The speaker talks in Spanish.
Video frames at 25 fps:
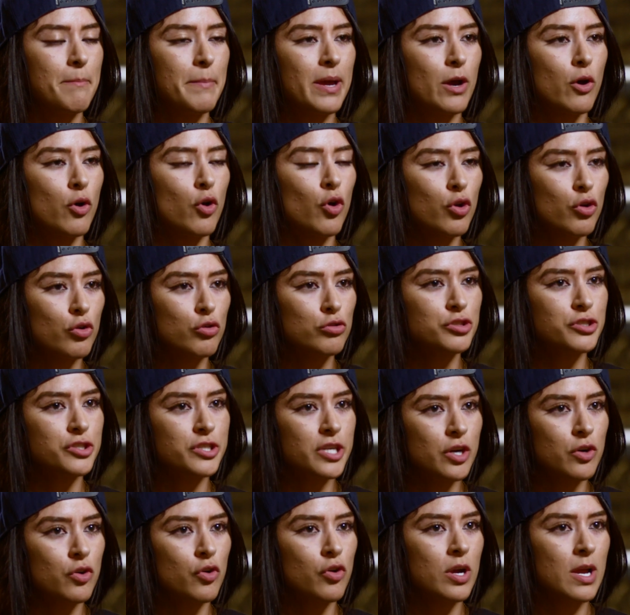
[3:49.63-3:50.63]
mejor
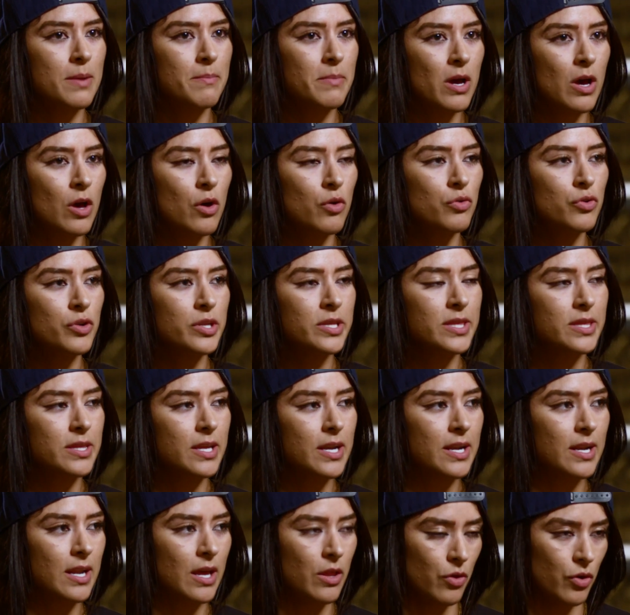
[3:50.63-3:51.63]
consejo que me ha dado un
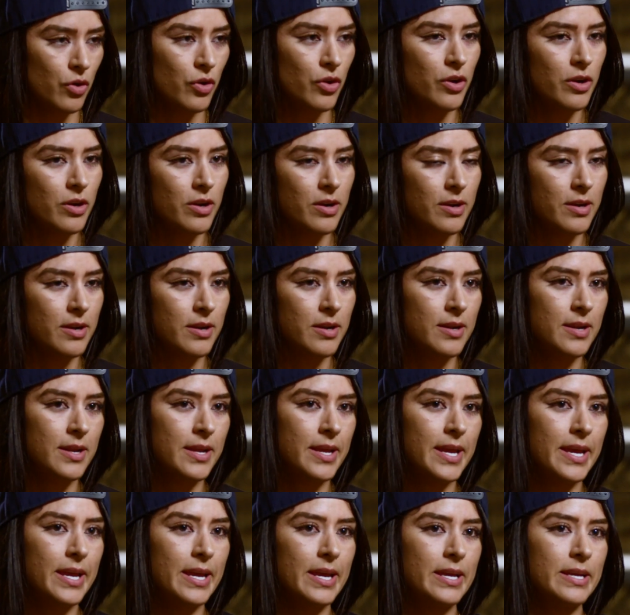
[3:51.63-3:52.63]
entrenador
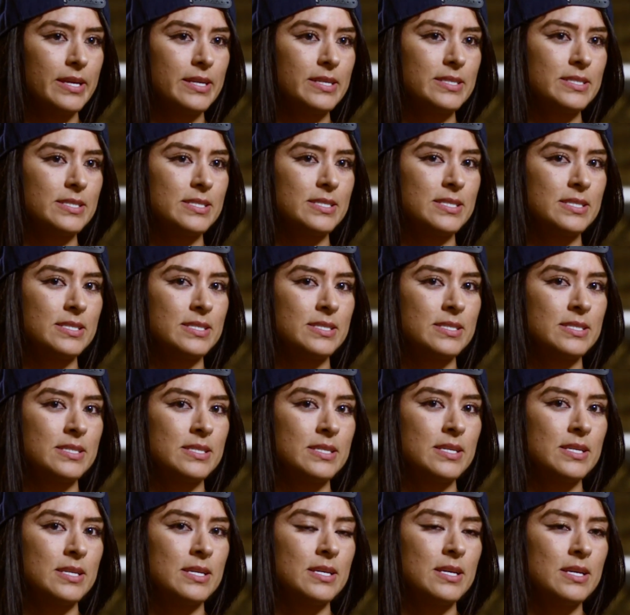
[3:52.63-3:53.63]
es
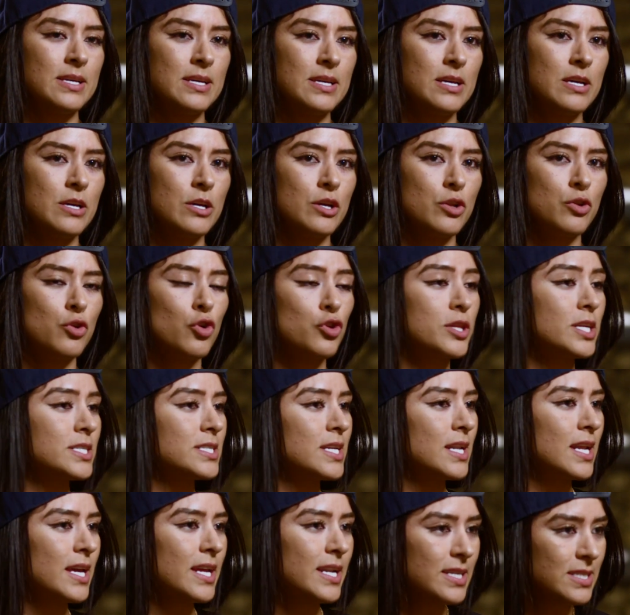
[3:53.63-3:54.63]
no te
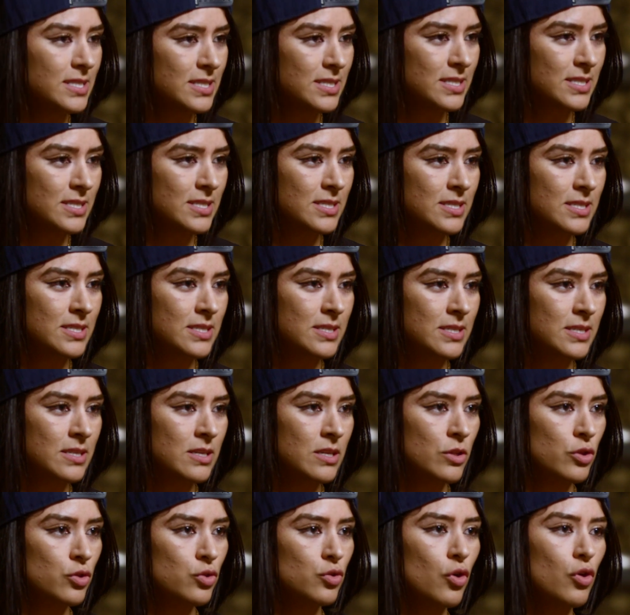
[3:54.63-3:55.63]
aceleres
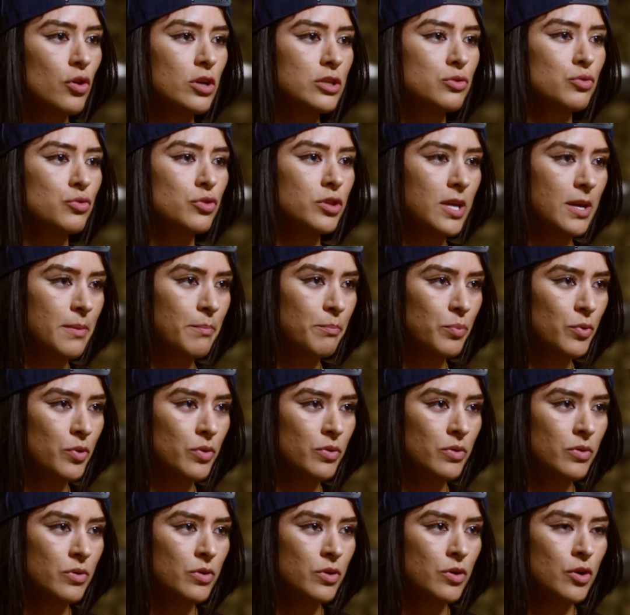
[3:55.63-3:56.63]
todo su
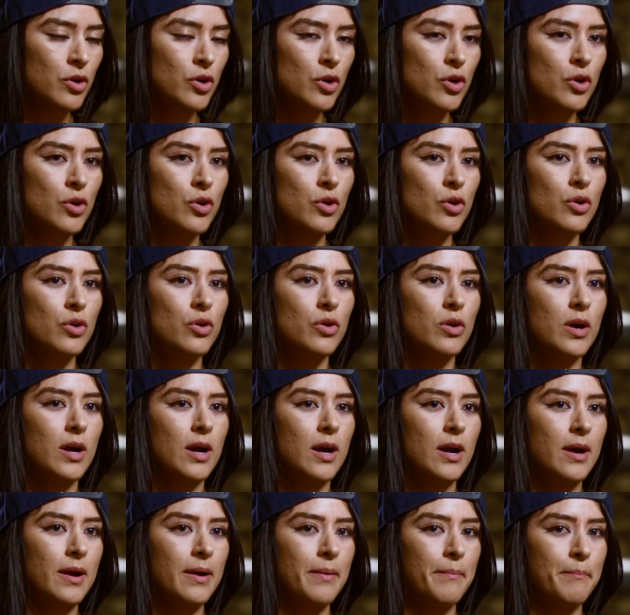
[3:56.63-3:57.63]
tiempo.
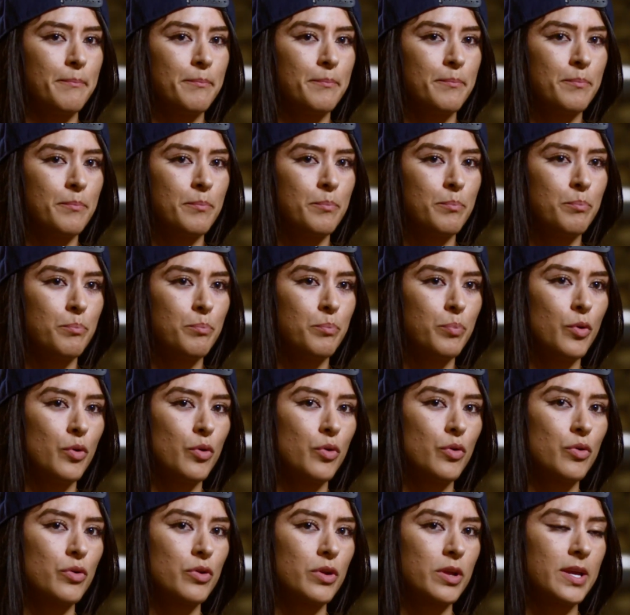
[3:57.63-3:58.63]
Ah,
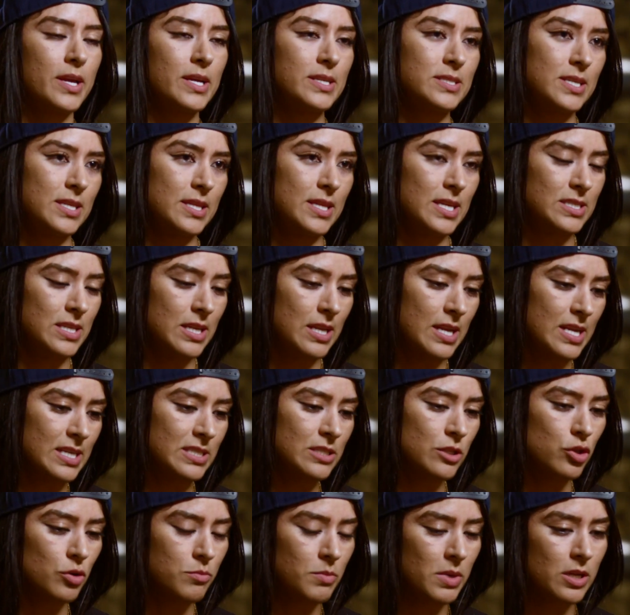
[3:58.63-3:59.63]
porque si te
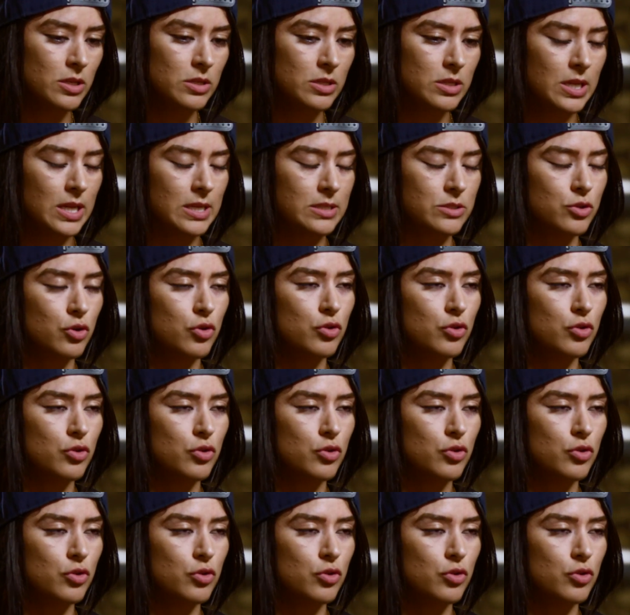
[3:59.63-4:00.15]
aceleras y tomas las